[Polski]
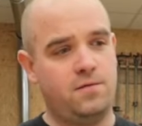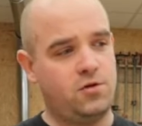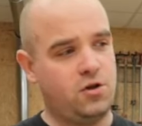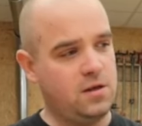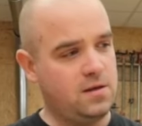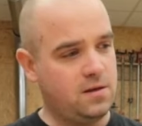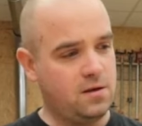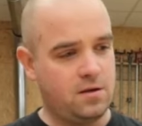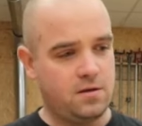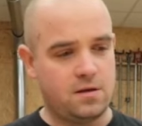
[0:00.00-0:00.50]

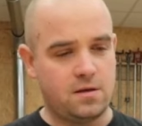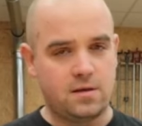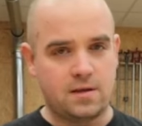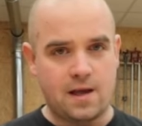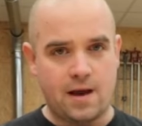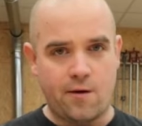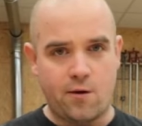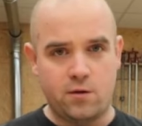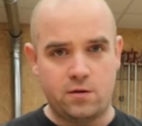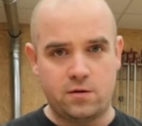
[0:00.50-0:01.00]
wszystko
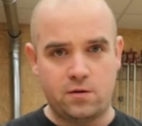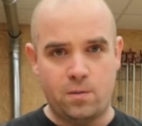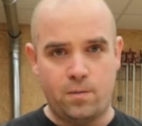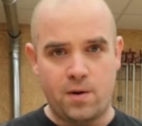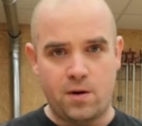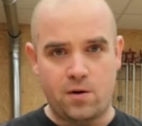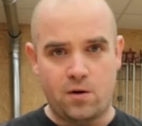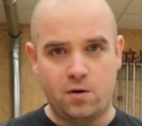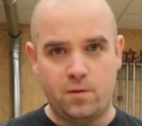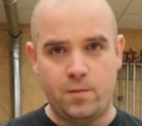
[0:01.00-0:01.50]
zostało
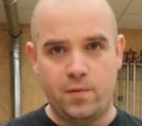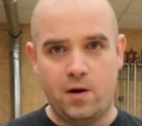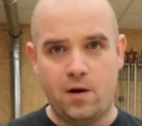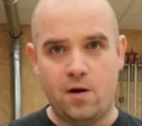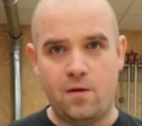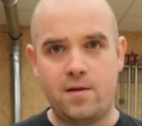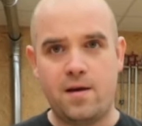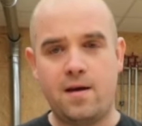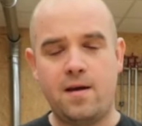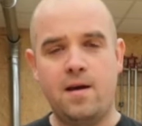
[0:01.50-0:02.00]
super
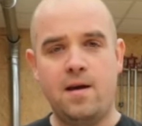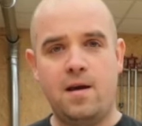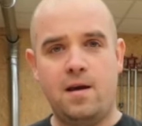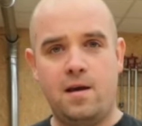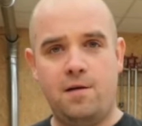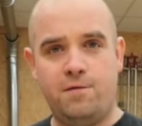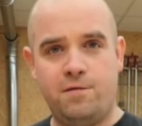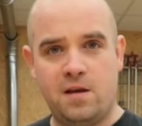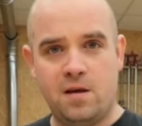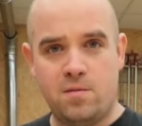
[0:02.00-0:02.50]
odpylone
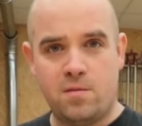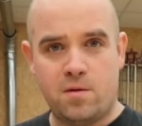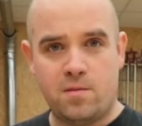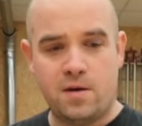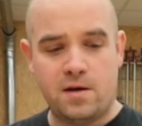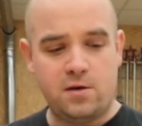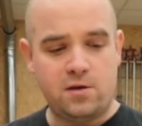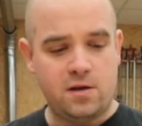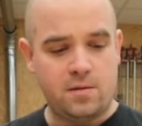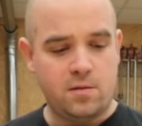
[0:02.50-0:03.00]
i w tym
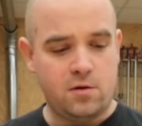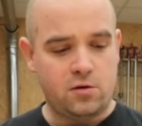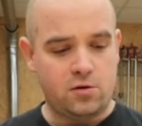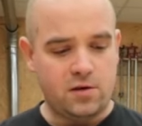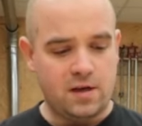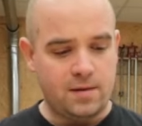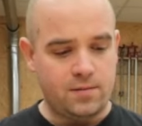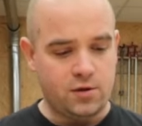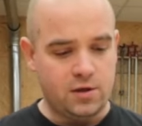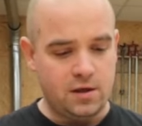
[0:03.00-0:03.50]
momencie
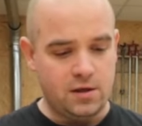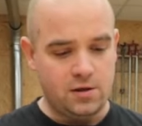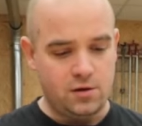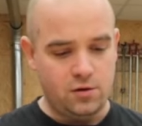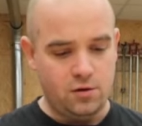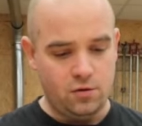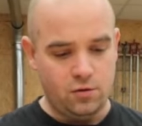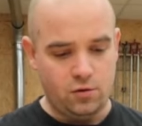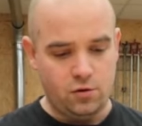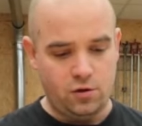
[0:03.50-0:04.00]
można
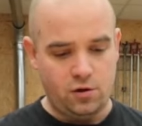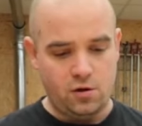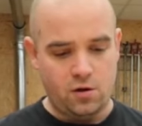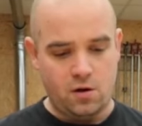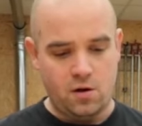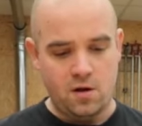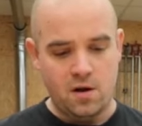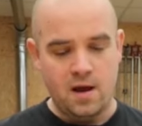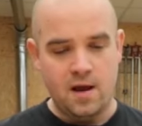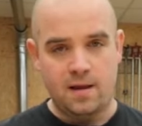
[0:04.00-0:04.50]
przejść już
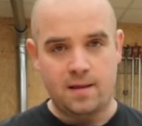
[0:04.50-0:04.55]
do